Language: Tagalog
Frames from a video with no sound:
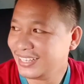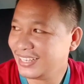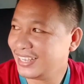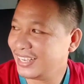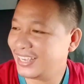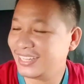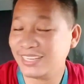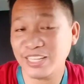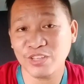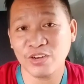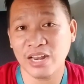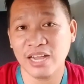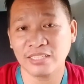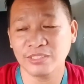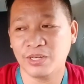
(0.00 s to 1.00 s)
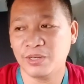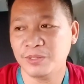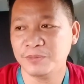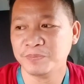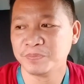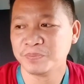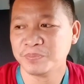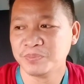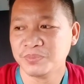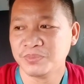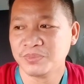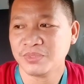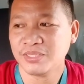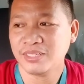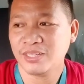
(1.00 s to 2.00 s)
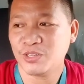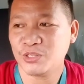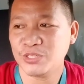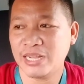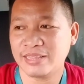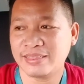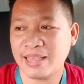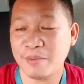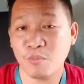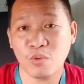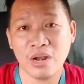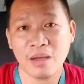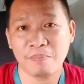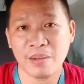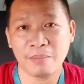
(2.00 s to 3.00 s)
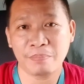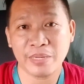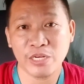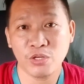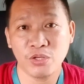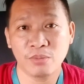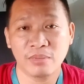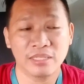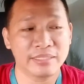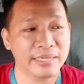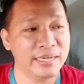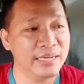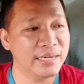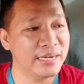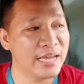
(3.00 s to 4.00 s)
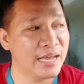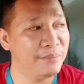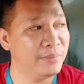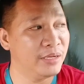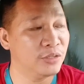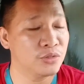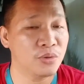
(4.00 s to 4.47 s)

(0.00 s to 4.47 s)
and ayun lang no Oh, that time wala pang preno yung mga trailer namin.